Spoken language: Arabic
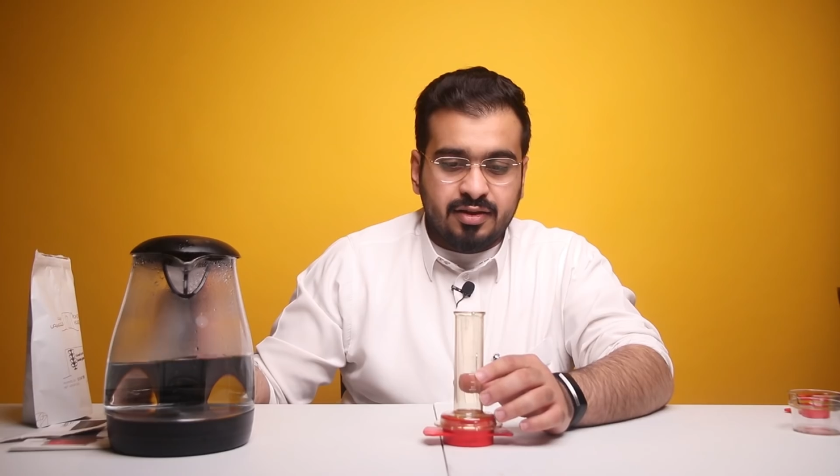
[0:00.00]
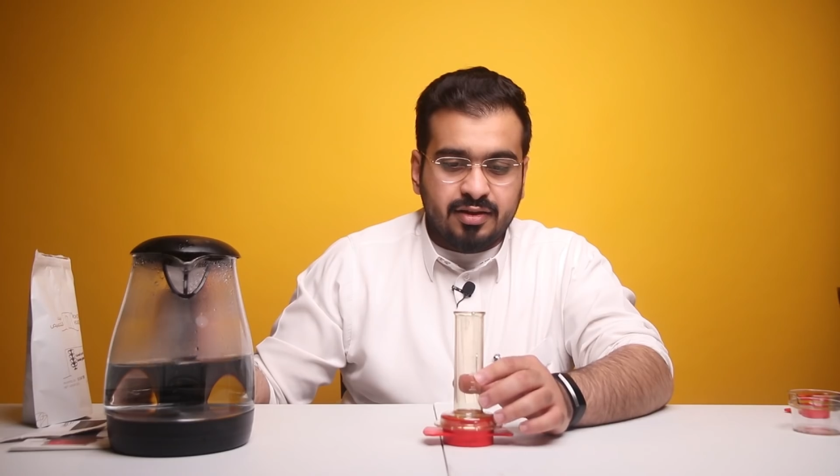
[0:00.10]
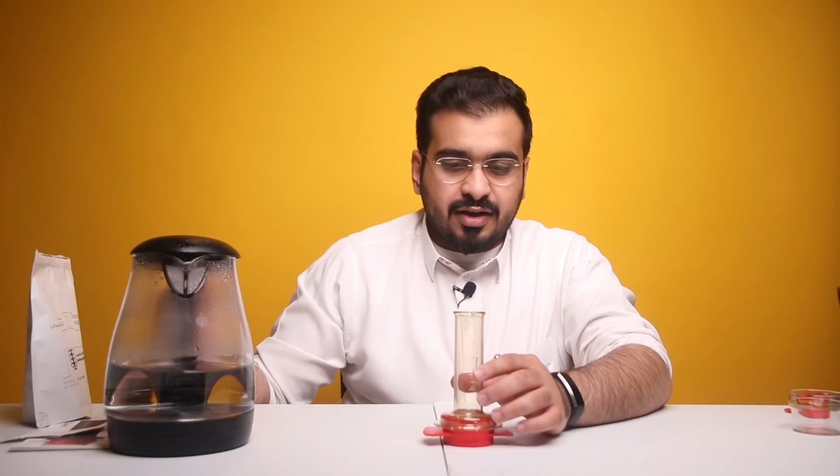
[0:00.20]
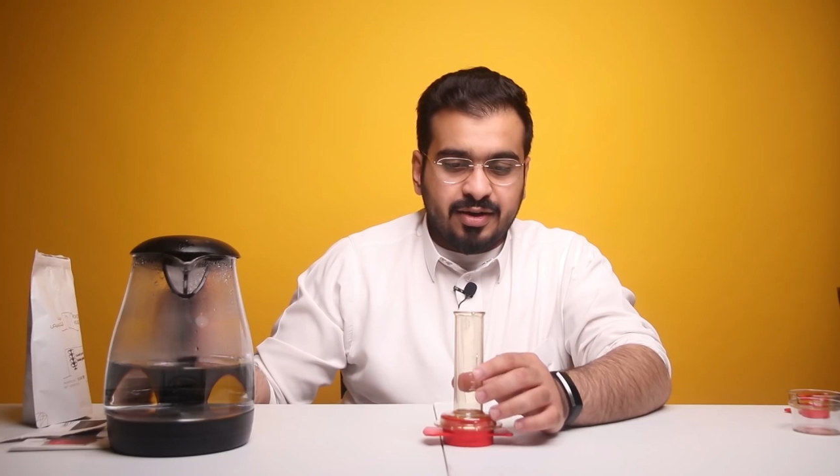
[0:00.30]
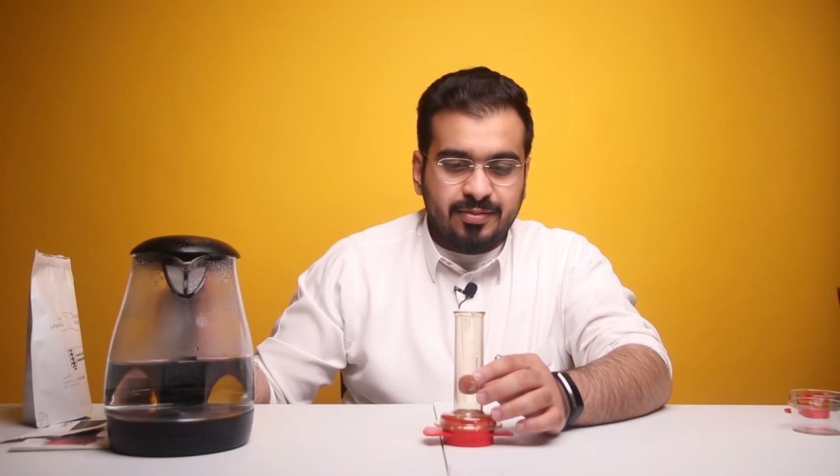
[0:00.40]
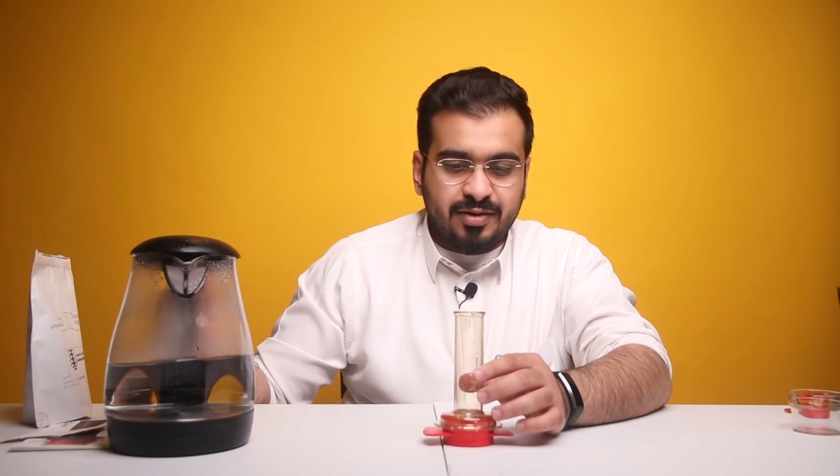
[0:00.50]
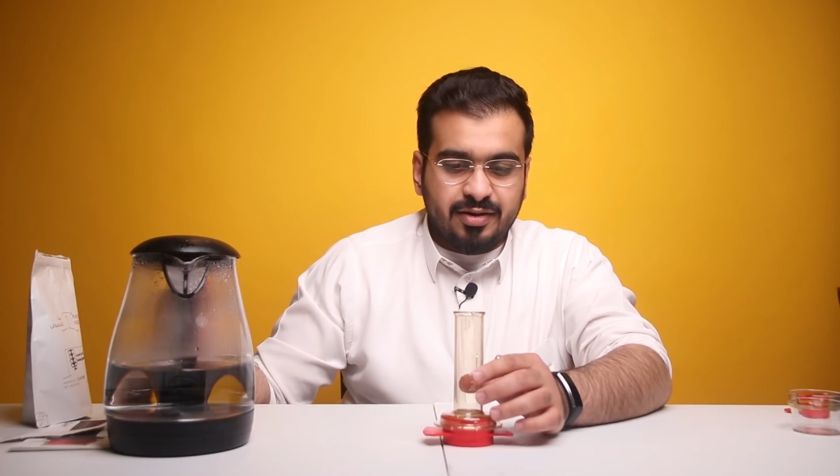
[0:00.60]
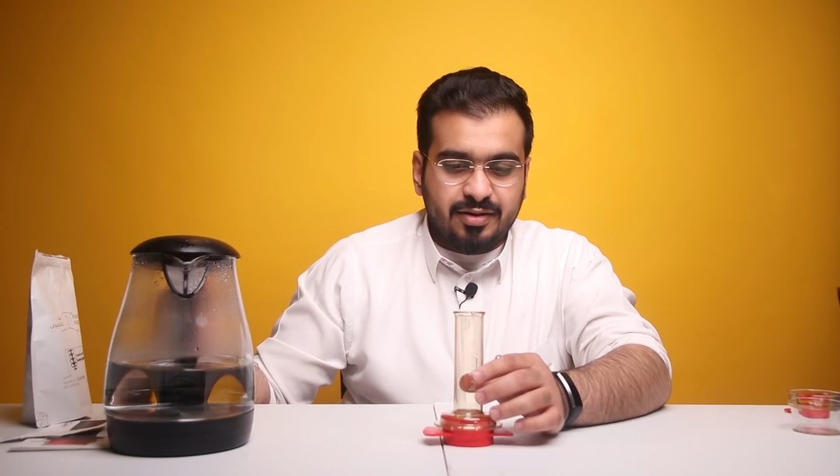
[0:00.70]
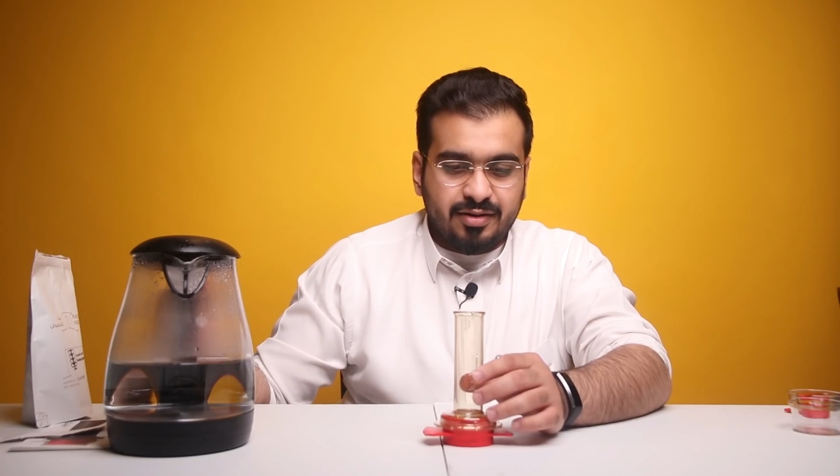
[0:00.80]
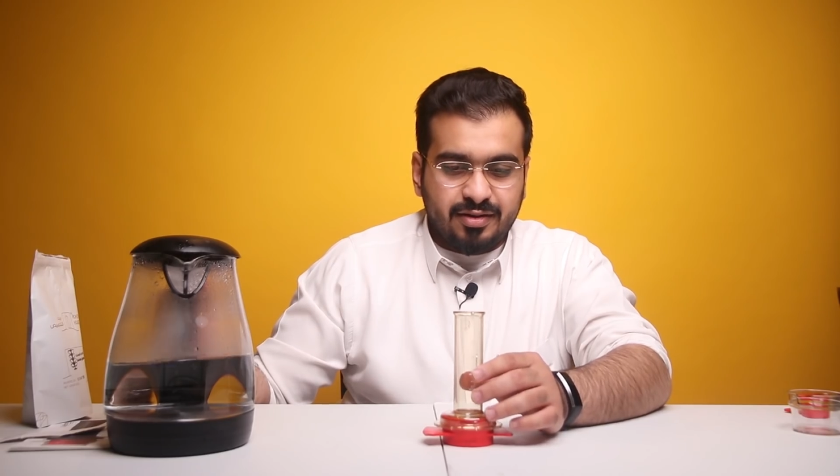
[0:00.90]
تقريبا
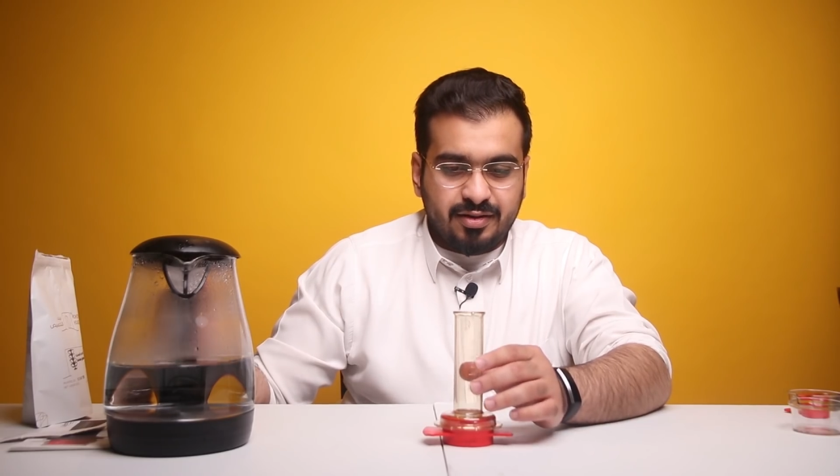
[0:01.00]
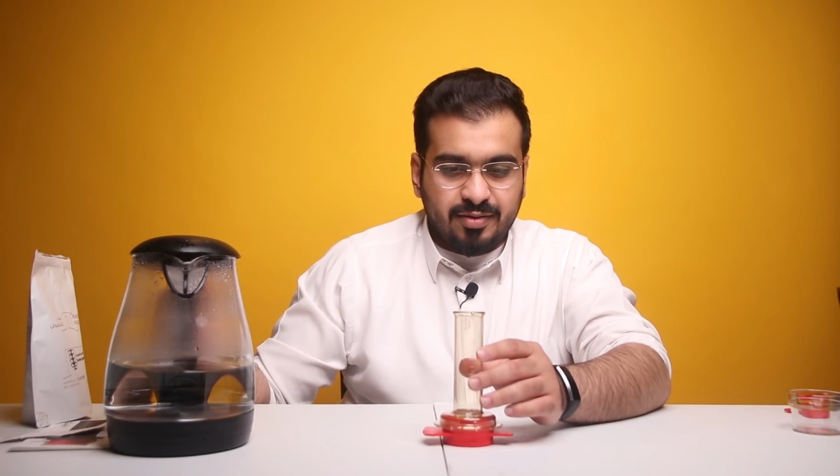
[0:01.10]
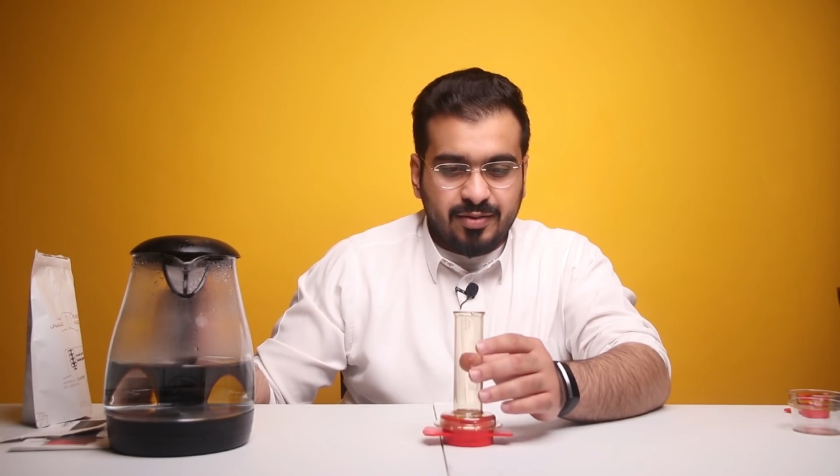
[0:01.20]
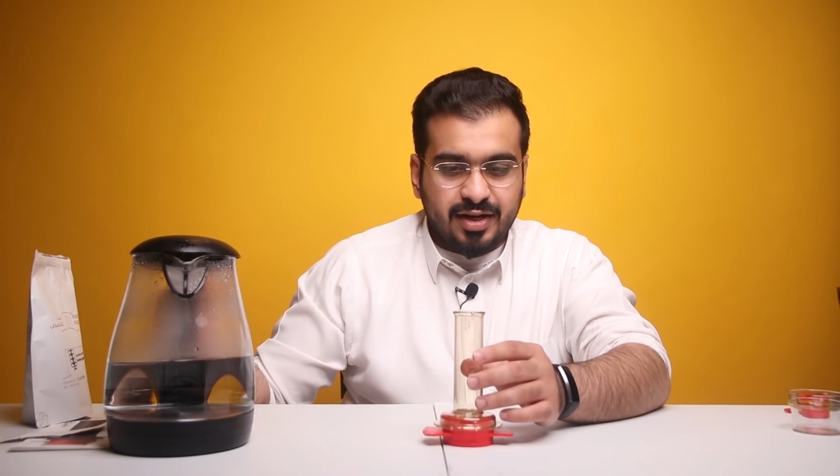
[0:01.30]
اما